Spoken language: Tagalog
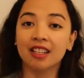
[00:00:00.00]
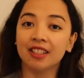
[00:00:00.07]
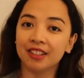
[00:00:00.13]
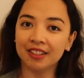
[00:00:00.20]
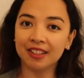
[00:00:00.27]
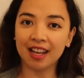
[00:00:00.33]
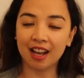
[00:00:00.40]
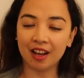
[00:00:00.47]

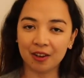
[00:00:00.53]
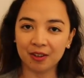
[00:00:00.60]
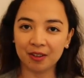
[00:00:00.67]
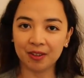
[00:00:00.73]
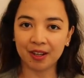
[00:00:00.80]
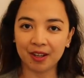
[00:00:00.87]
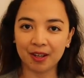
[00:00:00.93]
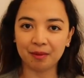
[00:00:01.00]
So
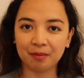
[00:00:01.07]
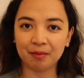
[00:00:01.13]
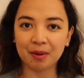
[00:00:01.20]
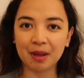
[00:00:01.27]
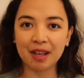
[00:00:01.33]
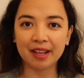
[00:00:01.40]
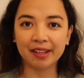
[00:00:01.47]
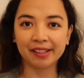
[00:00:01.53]
now, um,
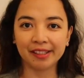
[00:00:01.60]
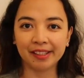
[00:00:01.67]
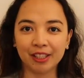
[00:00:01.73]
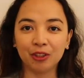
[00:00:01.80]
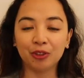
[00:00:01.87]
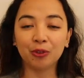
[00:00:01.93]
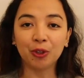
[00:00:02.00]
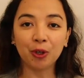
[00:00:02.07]

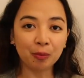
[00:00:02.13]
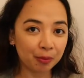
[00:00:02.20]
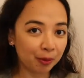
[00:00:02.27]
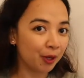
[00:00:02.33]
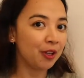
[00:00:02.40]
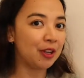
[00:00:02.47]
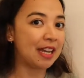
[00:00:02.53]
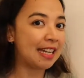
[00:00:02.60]
ituturo ko
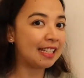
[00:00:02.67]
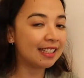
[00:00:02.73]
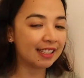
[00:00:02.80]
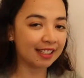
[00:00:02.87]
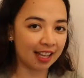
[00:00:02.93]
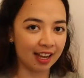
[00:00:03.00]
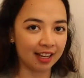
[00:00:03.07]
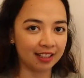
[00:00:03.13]
kayo
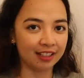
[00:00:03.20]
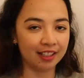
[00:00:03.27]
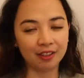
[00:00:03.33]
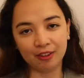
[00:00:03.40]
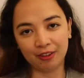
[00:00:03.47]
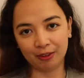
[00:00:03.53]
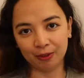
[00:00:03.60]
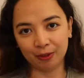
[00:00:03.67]
inside
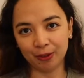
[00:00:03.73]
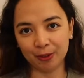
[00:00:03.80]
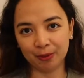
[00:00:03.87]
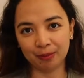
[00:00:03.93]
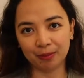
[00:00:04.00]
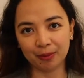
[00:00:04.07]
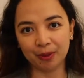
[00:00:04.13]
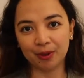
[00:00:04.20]
the
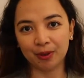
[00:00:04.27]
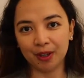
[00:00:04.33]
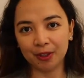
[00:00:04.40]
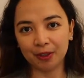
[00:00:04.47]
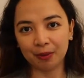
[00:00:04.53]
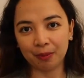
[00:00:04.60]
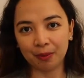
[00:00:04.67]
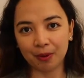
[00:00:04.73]
room kung
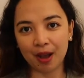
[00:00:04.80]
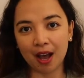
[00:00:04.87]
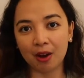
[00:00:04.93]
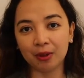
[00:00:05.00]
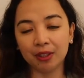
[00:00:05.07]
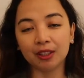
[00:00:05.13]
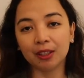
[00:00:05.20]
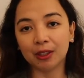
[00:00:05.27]
ano po, how
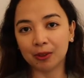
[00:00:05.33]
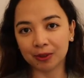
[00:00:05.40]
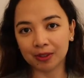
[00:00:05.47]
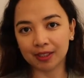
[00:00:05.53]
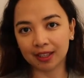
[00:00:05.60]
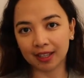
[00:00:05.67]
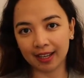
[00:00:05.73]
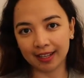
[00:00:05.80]
it
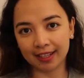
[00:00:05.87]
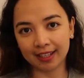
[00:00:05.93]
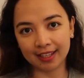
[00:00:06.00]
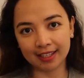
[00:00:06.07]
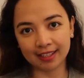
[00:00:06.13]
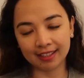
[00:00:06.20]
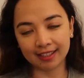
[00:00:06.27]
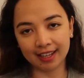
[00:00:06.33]
looks like
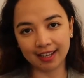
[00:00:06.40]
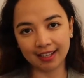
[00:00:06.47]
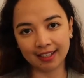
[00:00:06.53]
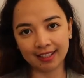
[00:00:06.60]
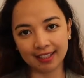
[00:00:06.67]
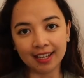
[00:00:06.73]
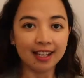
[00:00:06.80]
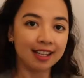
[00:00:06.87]
inside.
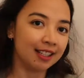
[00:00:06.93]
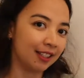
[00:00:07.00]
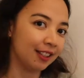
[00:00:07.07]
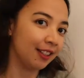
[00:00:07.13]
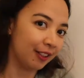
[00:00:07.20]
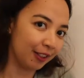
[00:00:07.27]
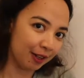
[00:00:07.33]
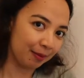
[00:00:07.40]

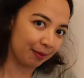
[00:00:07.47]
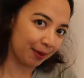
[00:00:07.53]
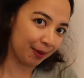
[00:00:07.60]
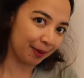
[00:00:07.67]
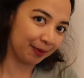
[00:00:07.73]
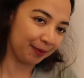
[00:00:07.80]
Ito na po.